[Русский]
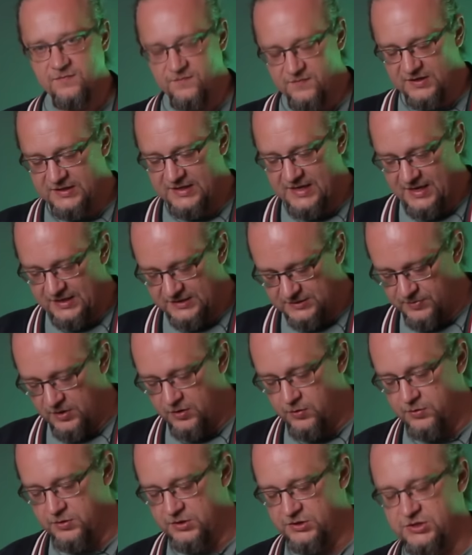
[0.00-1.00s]
вода
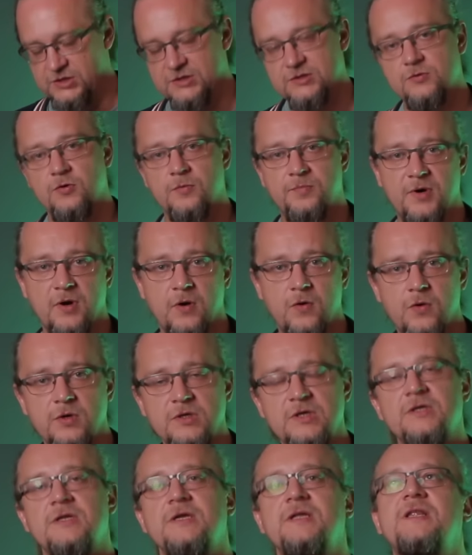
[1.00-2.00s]
спокойно через него
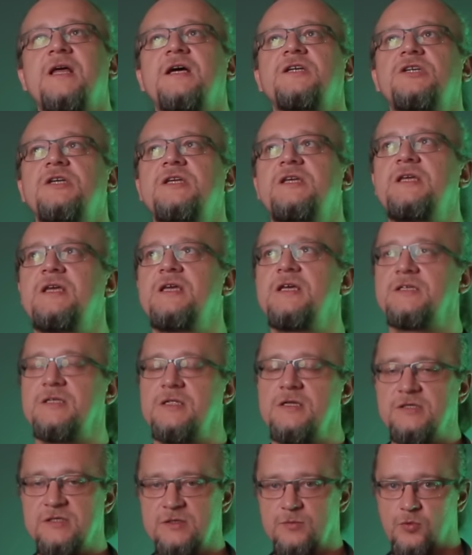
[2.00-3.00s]
проходит, и даже
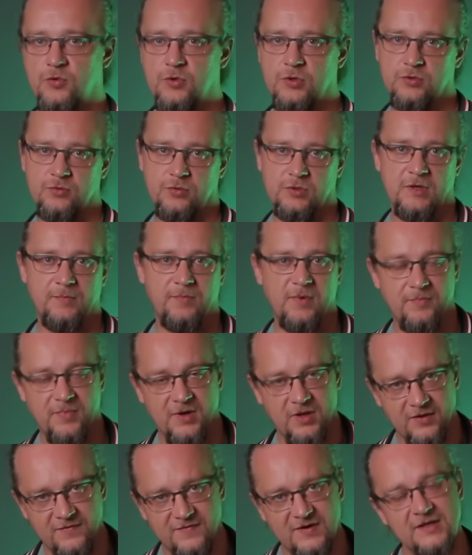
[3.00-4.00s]
если зимой туда
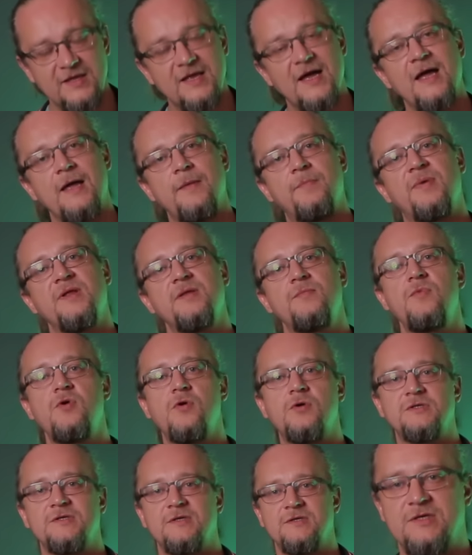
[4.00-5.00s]
попала вода и
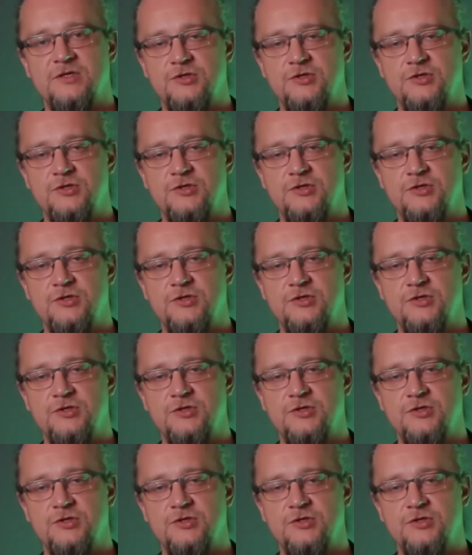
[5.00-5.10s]
подмерзла,